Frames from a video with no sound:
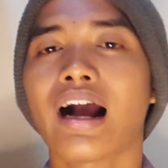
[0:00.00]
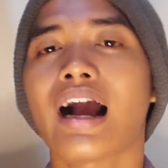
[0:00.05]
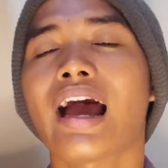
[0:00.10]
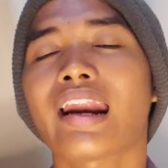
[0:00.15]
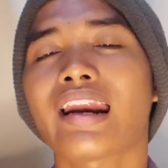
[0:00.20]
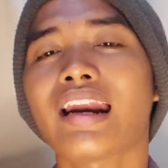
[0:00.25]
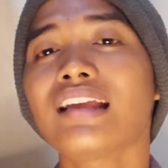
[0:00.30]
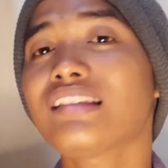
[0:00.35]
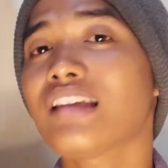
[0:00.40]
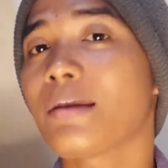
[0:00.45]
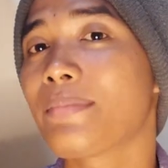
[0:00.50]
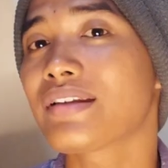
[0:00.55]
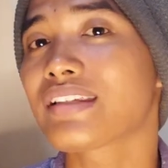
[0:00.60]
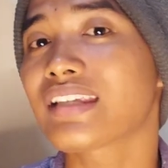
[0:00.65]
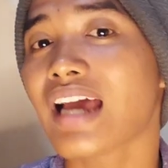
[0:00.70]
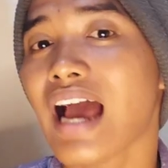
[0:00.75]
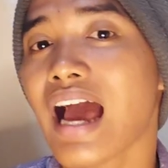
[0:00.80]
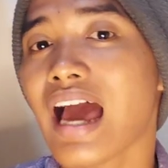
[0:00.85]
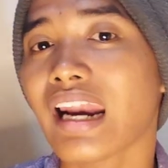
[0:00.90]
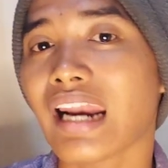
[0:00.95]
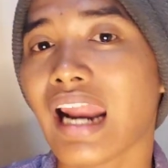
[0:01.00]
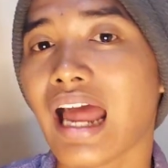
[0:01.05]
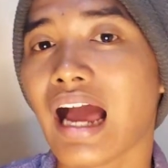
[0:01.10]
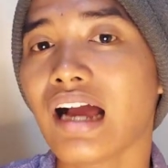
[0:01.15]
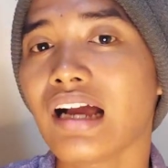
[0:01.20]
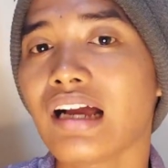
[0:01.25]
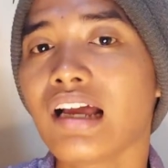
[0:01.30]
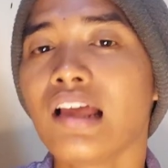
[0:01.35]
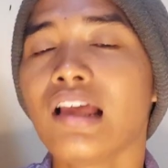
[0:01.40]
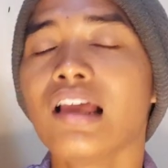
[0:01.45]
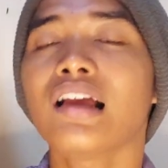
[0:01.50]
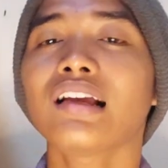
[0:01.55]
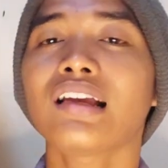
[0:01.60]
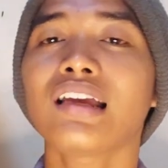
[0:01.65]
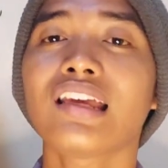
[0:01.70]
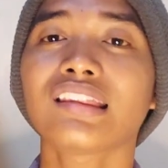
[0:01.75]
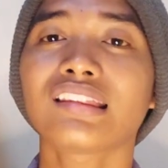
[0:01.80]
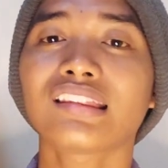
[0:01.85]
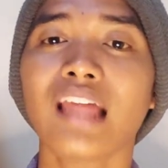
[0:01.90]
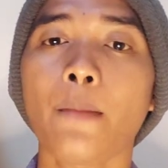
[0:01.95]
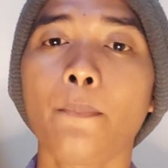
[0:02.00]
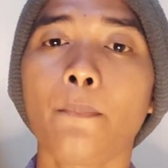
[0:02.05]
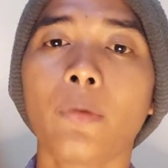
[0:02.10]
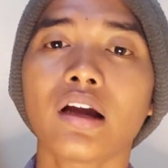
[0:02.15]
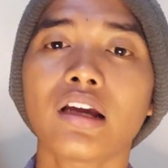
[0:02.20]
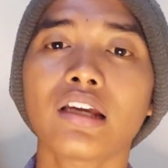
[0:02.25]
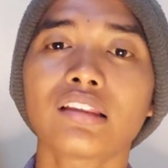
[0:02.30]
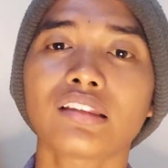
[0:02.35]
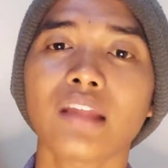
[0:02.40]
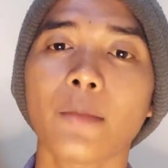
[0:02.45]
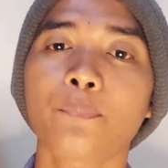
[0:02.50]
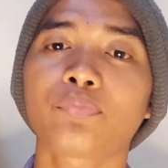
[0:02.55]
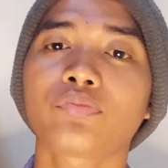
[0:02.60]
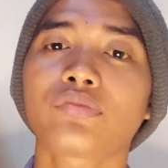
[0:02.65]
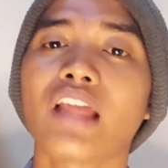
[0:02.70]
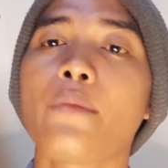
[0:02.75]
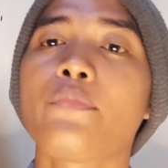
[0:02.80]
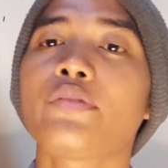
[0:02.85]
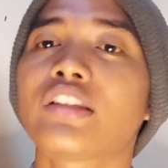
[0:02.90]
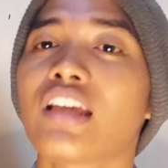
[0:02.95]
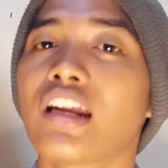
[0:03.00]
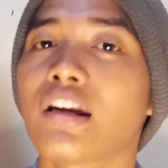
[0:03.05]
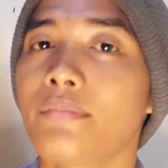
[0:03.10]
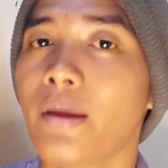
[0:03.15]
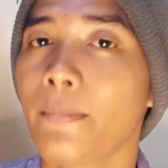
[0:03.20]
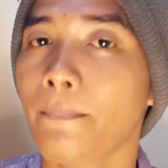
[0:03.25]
Karena zaman sekarang kitab-kitab tafsir